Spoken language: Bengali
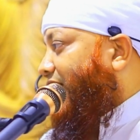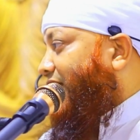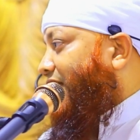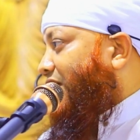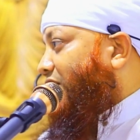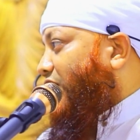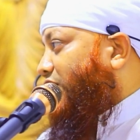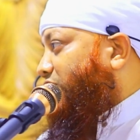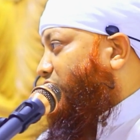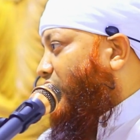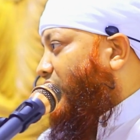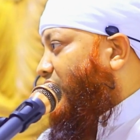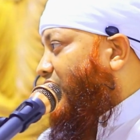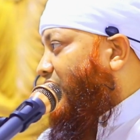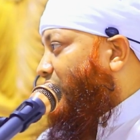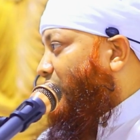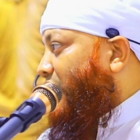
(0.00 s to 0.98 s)
থেকে নিয়ত
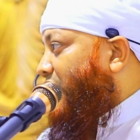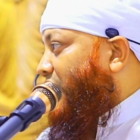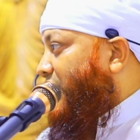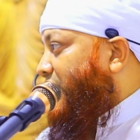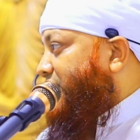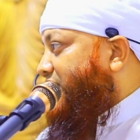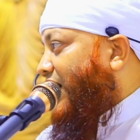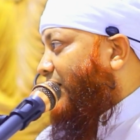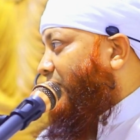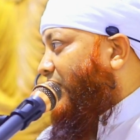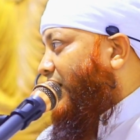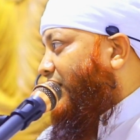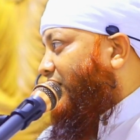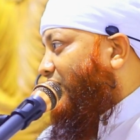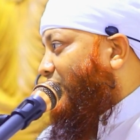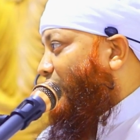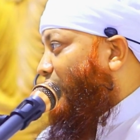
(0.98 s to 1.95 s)
করলেন উনি
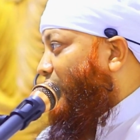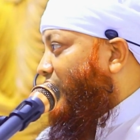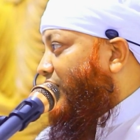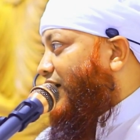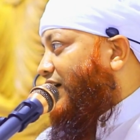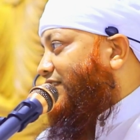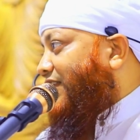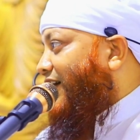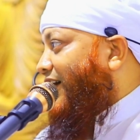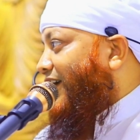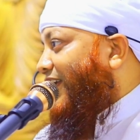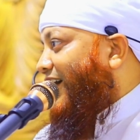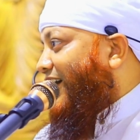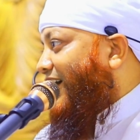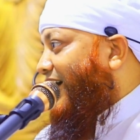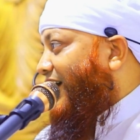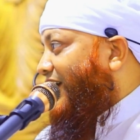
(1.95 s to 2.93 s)
যাবেন কলকাতা
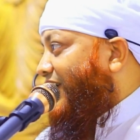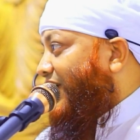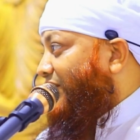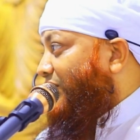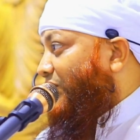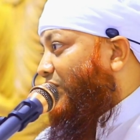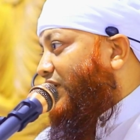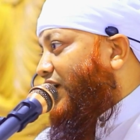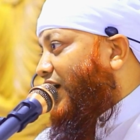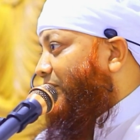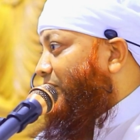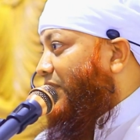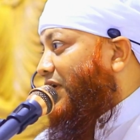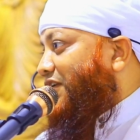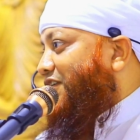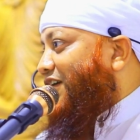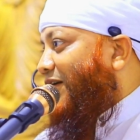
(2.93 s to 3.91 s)
এলাকায় কিন্তু
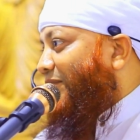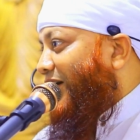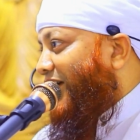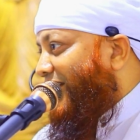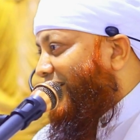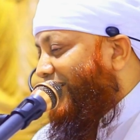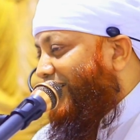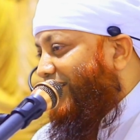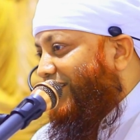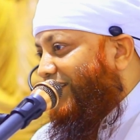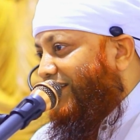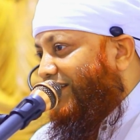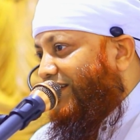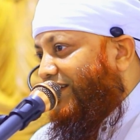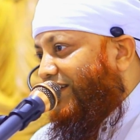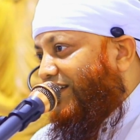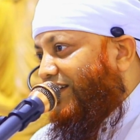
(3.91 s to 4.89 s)
কেমনে যাবেন
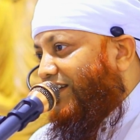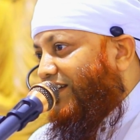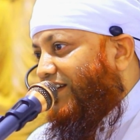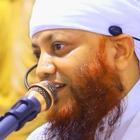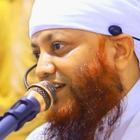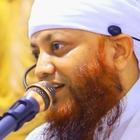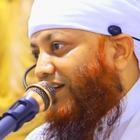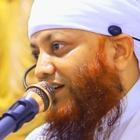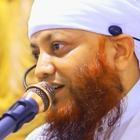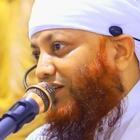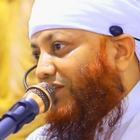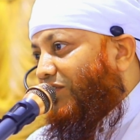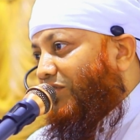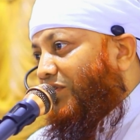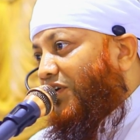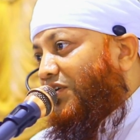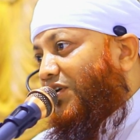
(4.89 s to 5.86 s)

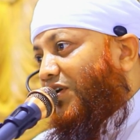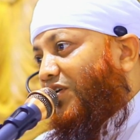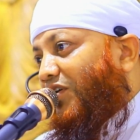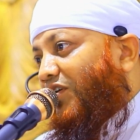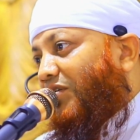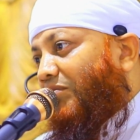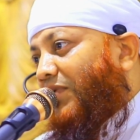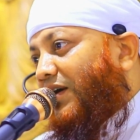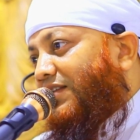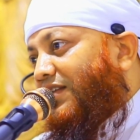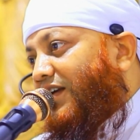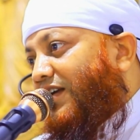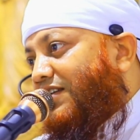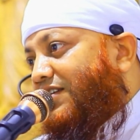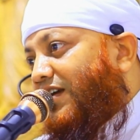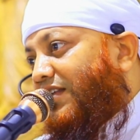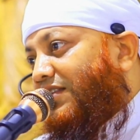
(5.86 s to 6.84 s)
উনি যখন
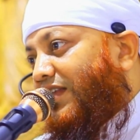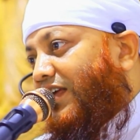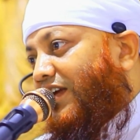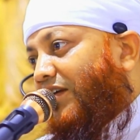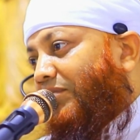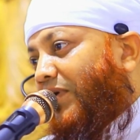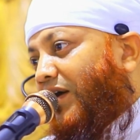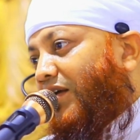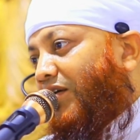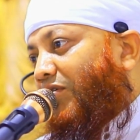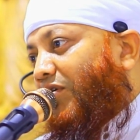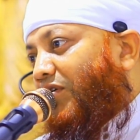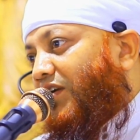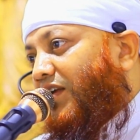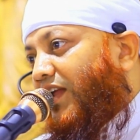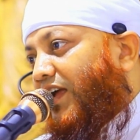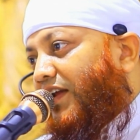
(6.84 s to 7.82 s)
মাদ্রাসার থেকে বের
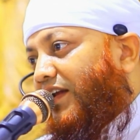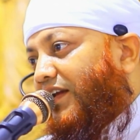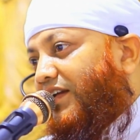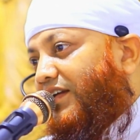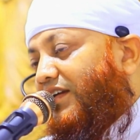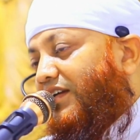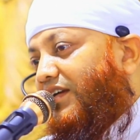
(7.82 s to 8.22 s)
হইলেন